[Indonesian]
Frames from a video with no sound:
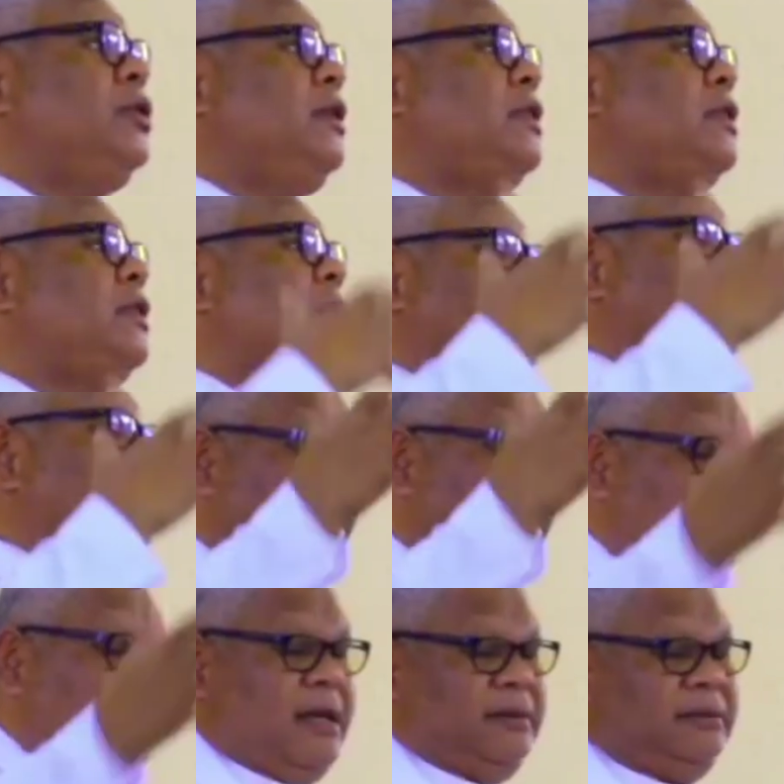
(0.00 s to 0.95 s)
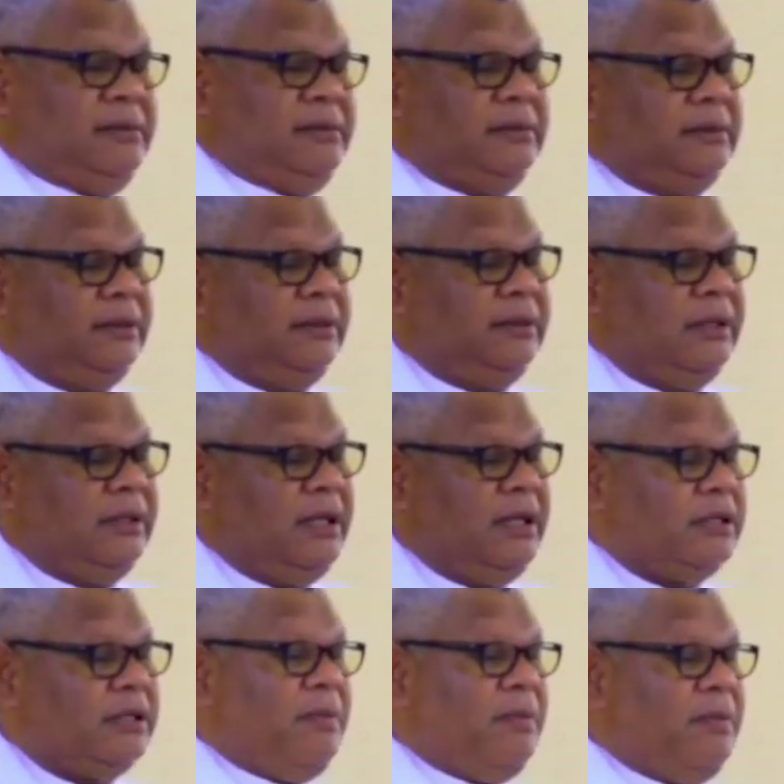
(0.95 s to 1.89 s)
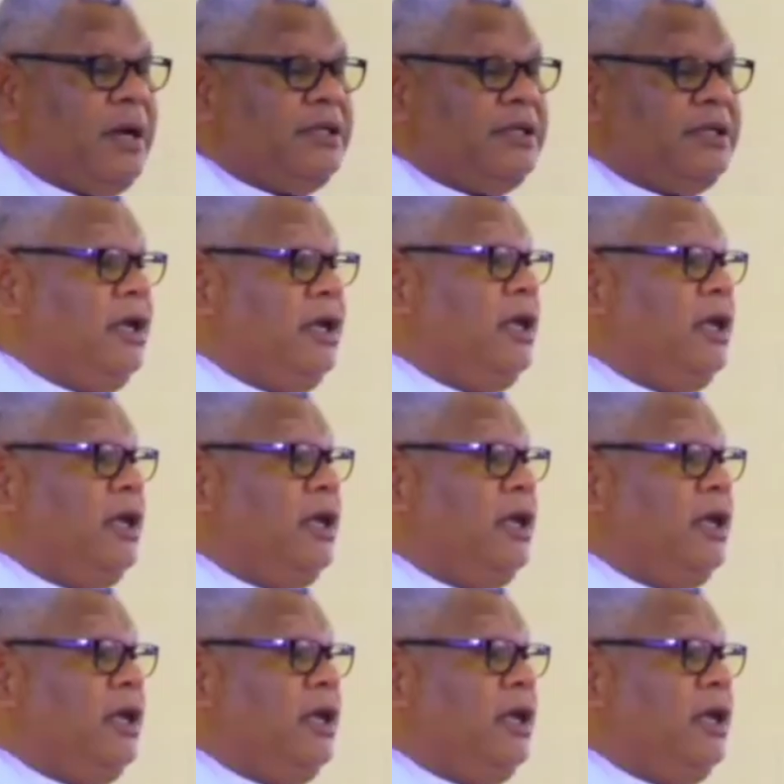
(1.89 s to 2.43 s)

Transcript: oti oti tamat kenga sabak